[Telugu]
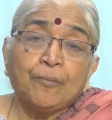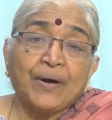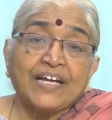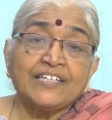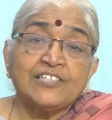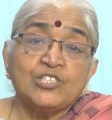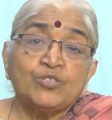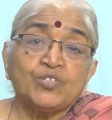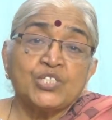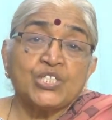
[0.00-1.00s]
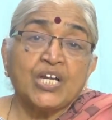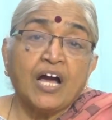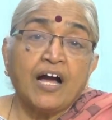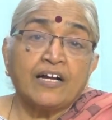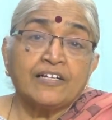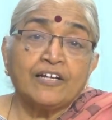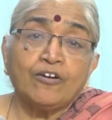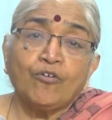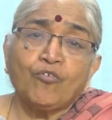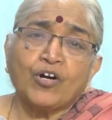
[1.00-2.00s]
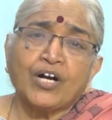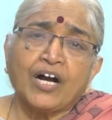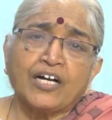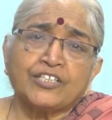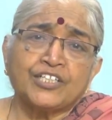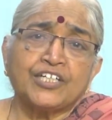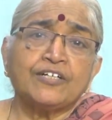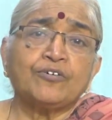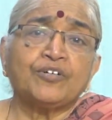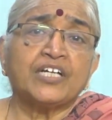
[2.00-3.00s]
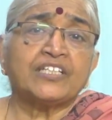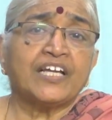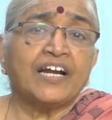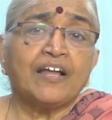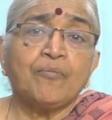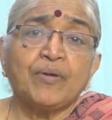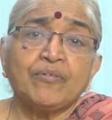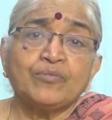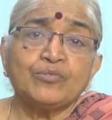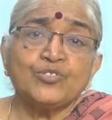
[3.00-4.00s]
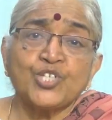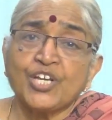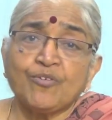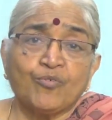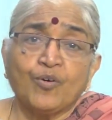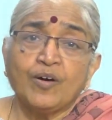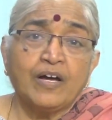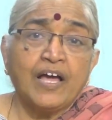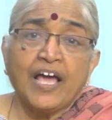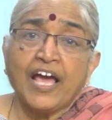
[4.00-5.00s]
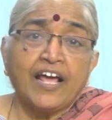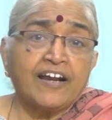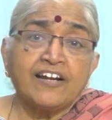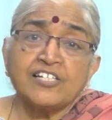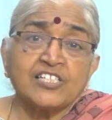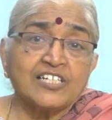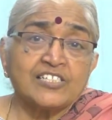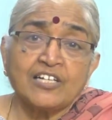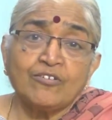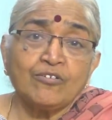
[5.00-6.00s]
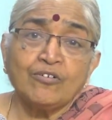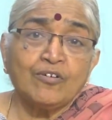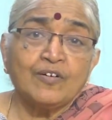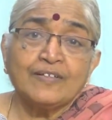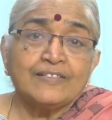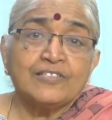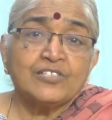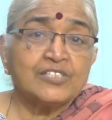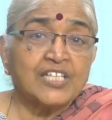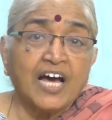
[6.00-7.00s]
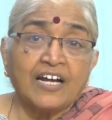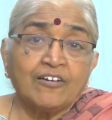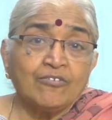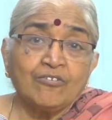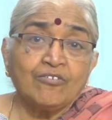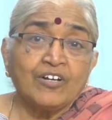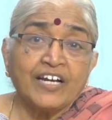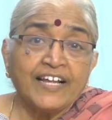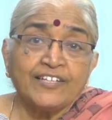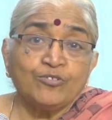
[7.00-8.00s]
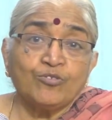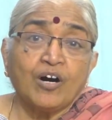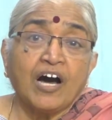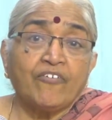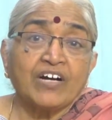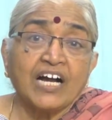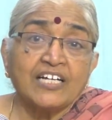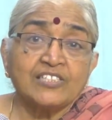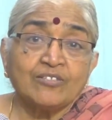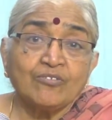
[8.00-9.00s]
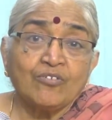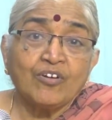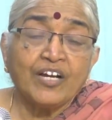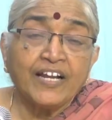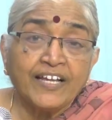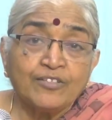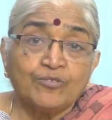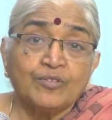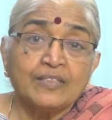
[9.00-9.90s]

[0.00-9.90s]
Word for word: పైనుంచి వచ్చిన ఆజ్ఞలో ఒక్క అక్షరం కూడా తేడా మేము చెయ్యం ఎర్రర్స్కి అసలు స్థానం లేదు అవకాశం లేదు